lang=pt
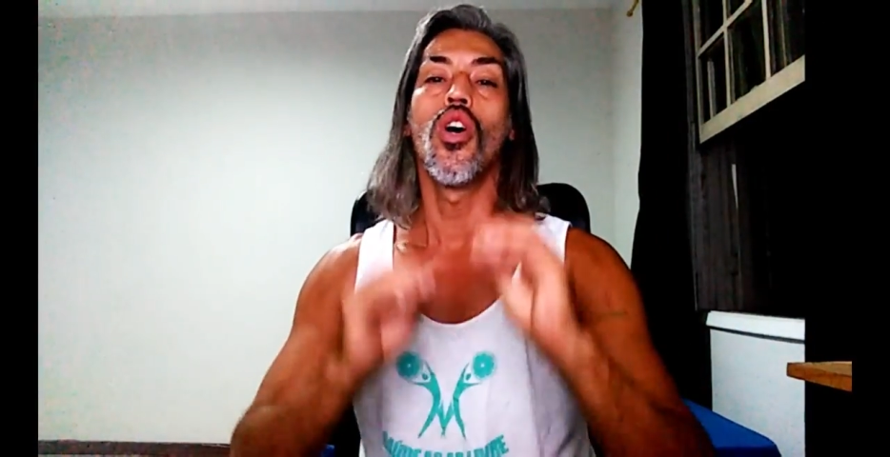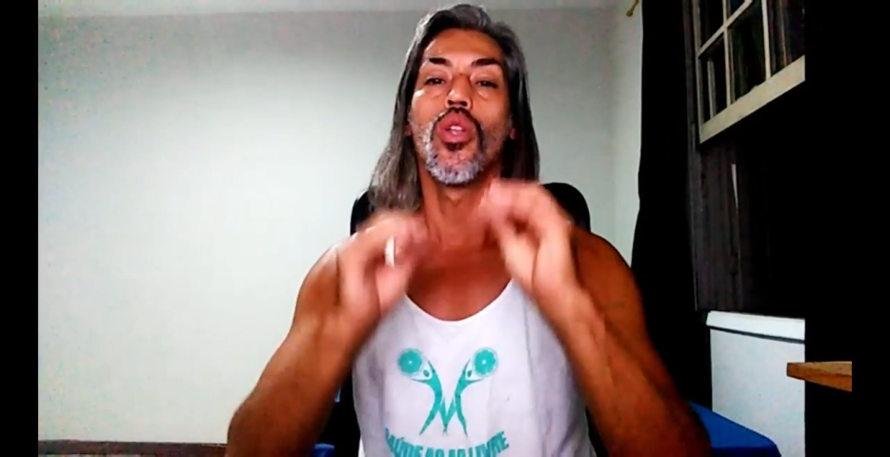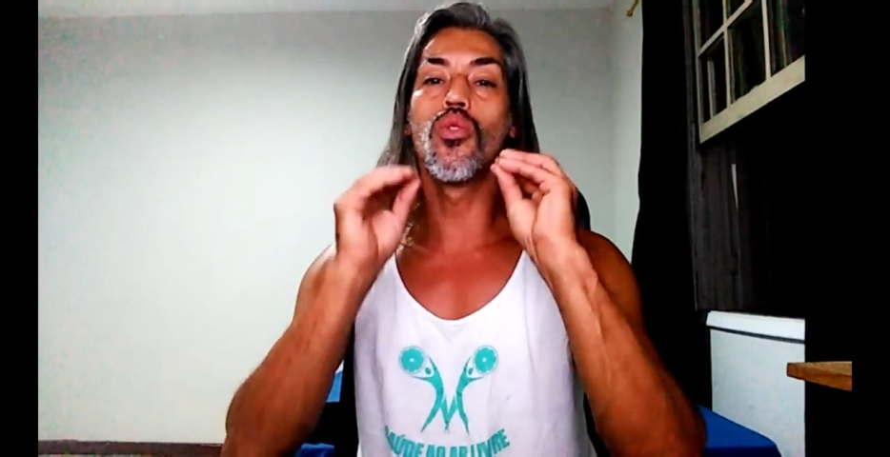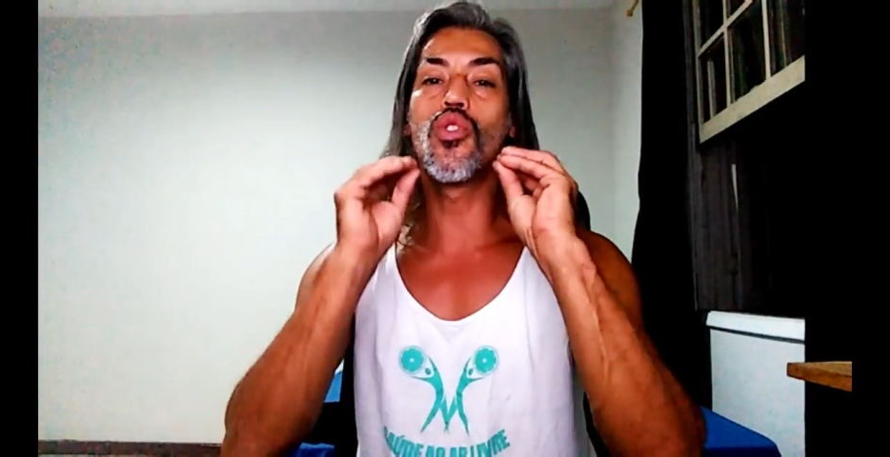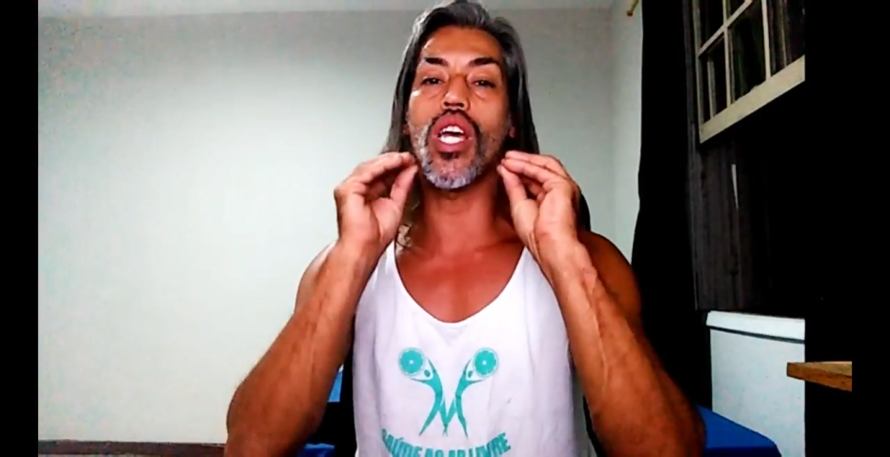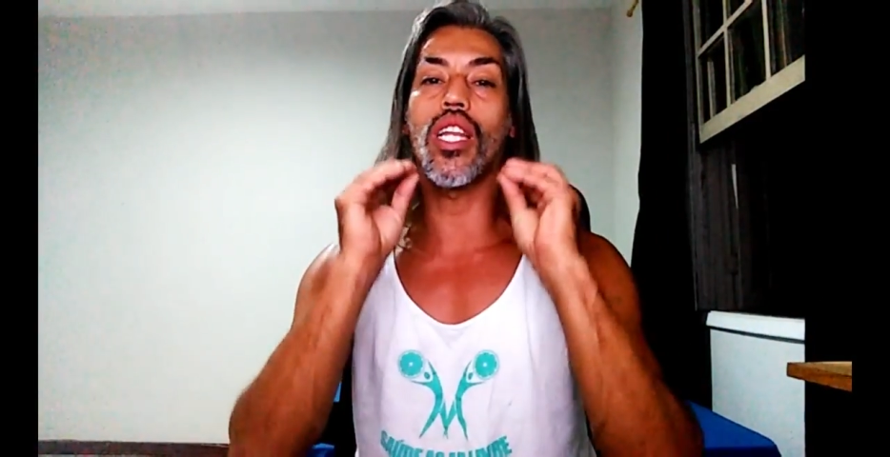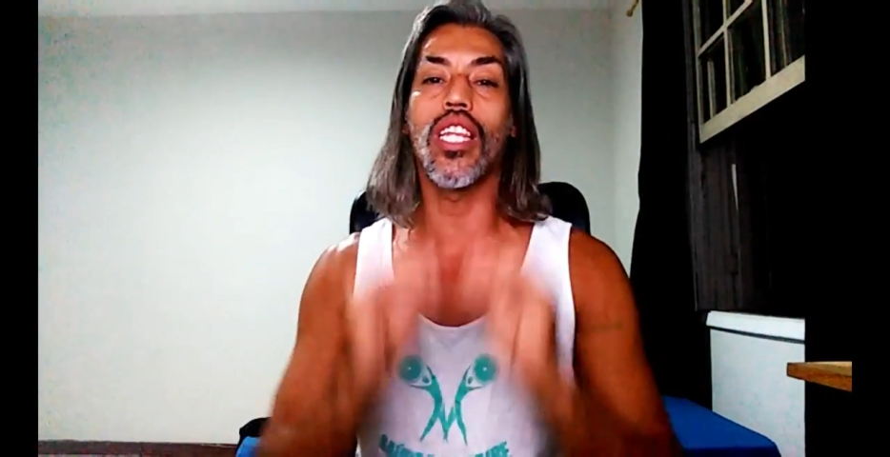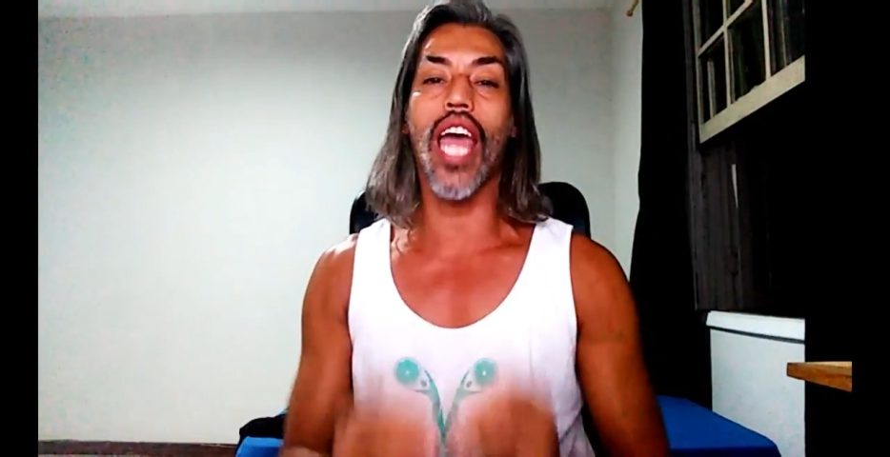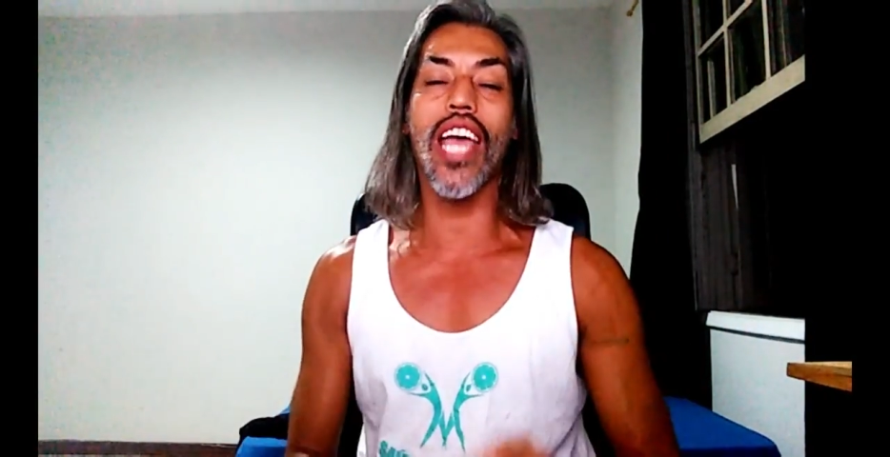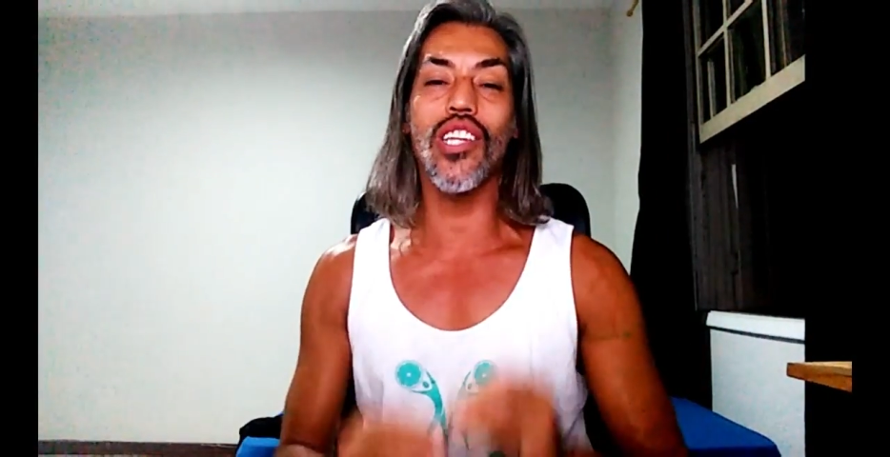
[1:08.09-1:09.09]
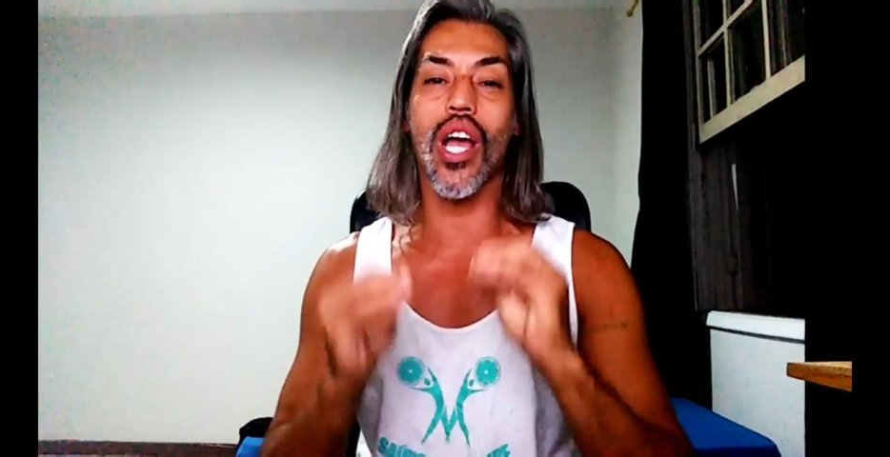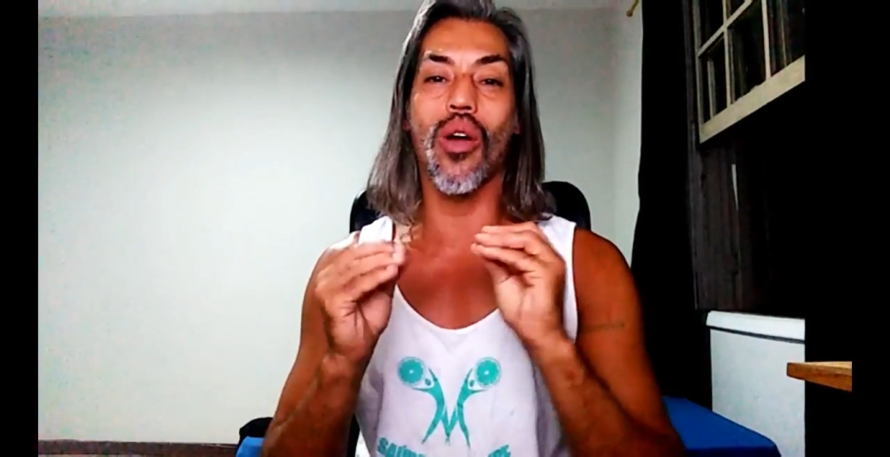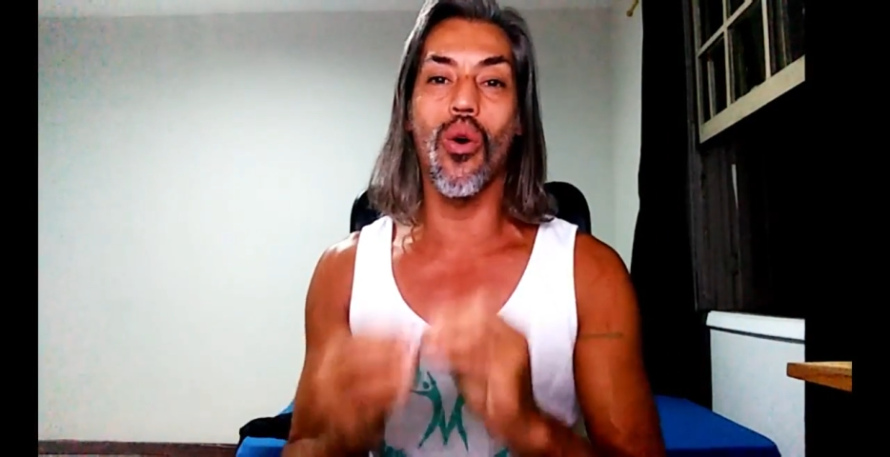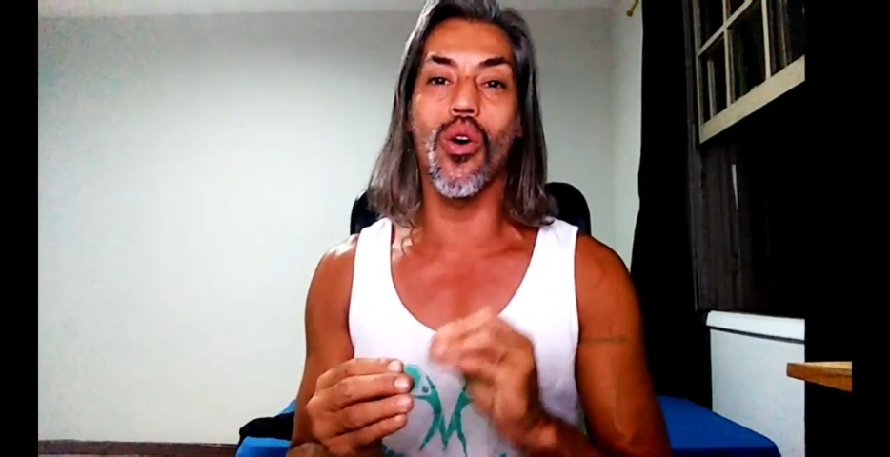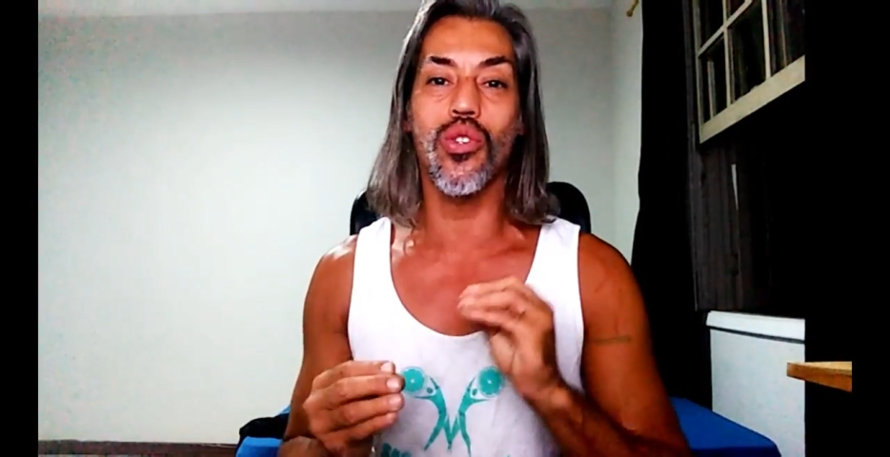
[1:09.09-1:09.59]
no dia 10 de
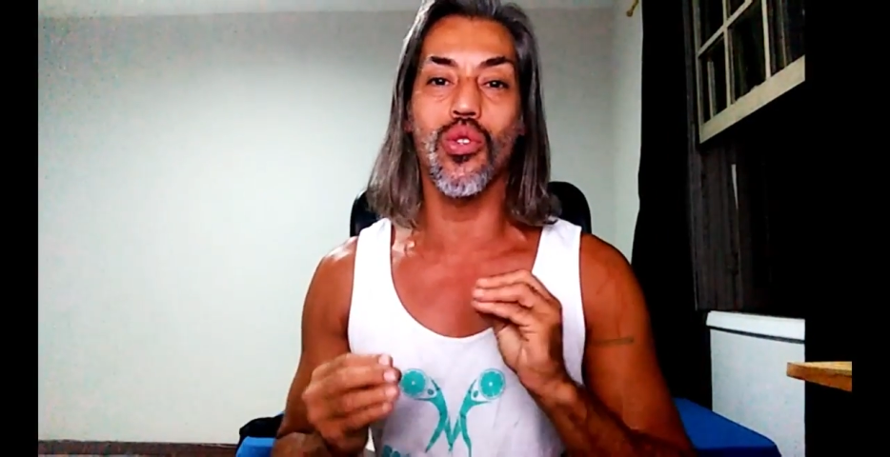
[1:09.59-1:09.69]
agosto